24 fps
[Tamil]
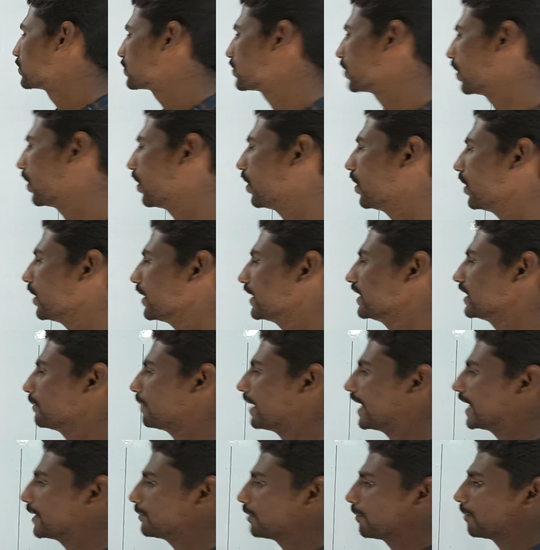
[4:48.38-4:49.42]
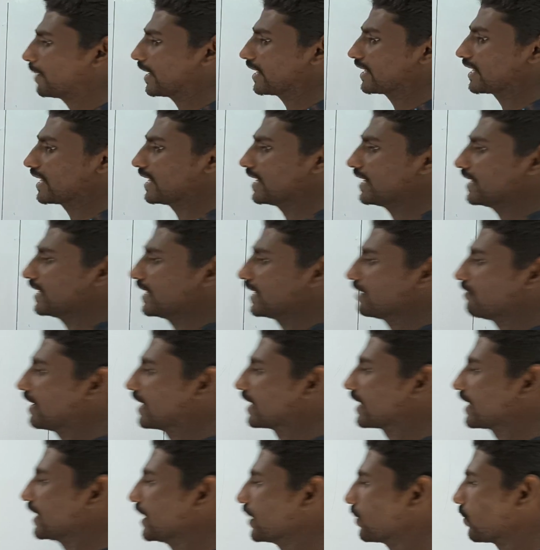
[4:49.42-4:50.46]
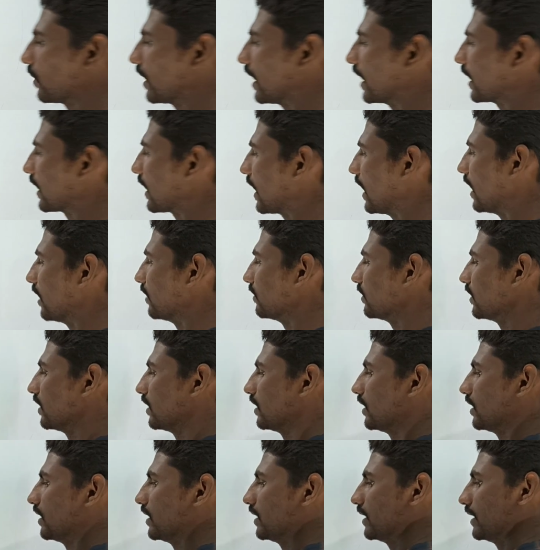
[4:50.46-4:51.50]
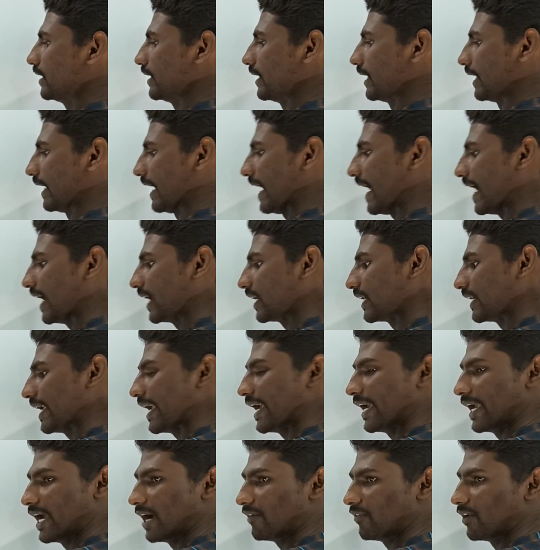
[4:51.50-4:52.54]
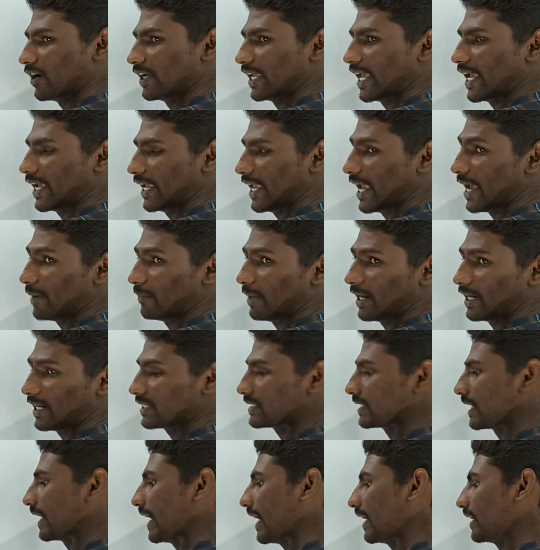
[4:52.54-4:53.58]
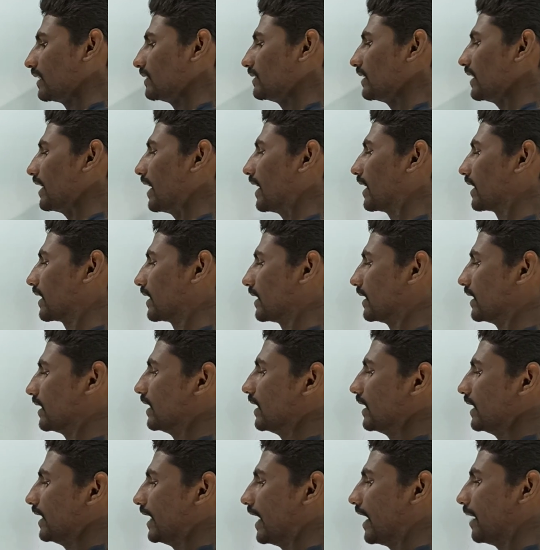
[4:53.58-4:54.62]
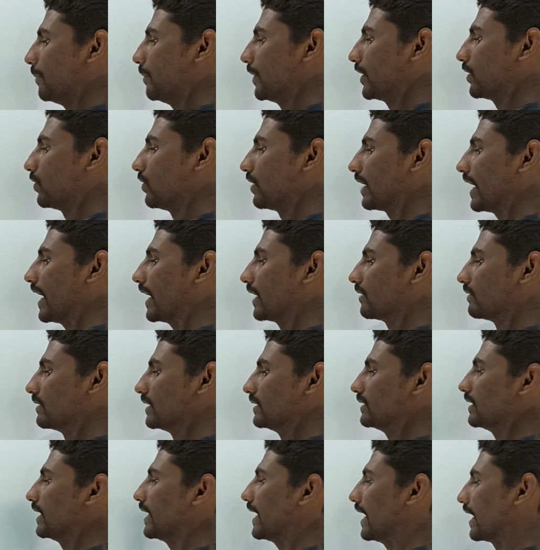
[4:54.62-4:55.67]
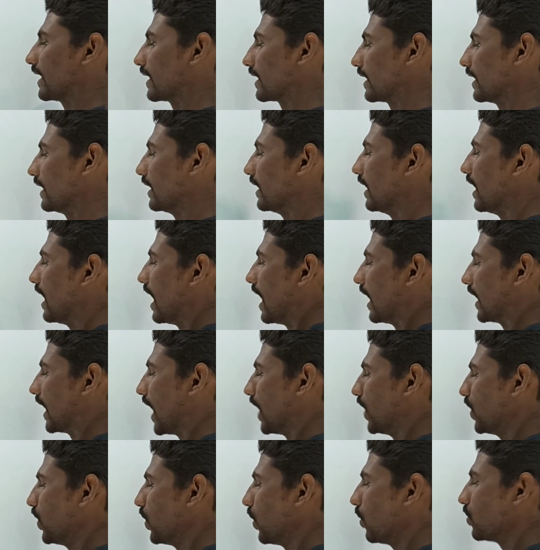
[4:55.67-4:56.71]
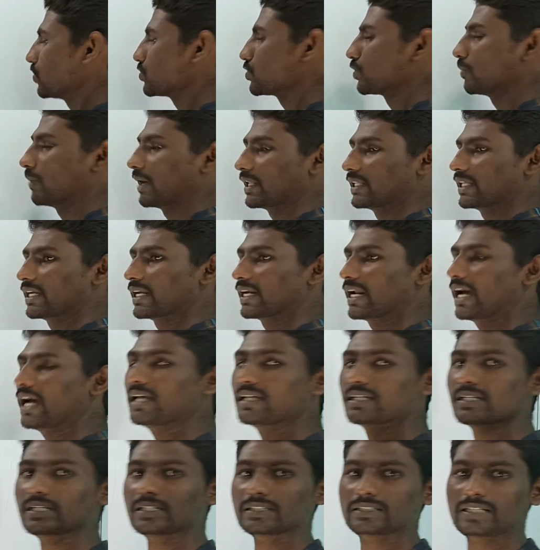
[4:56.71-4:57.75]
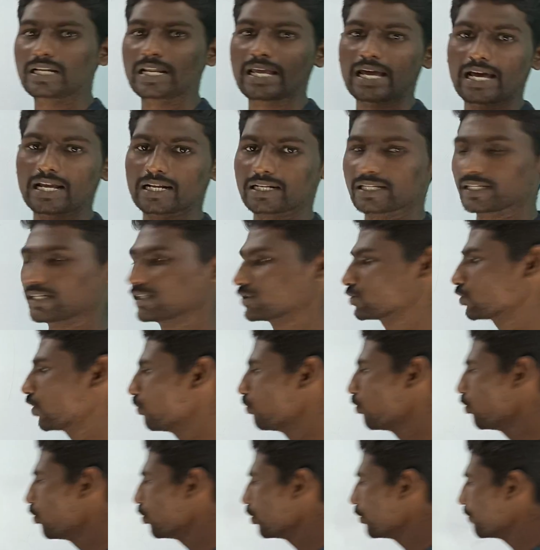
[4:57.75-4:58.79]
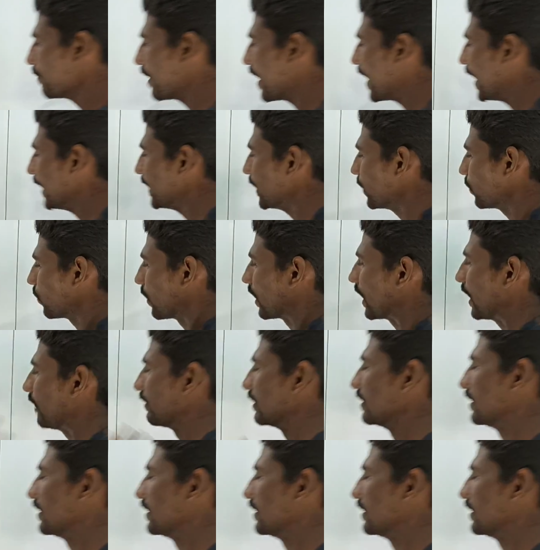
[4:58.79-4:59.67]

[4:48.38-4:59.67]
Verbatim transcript: ஸோ இந்த மாதிரி இப்போ பாருங்கள் என்னவா இருக்குது ஈக்குவலாக இருக்கா ரேங்க் ஏவா ஏ ஏ மேட்ரிக்ஸுக்கு ரேங்க் த்ரீயாக இருக்குது ஏபிக்கும் ரேங்க் வந்து த்ரீயாக இருக்குது அண்ட் அன்னோன்ஸும் பார்த்தீங்கன்னா த்ரீயாக இருக்குது ஸோ மூணுமே ஈக்குவலாக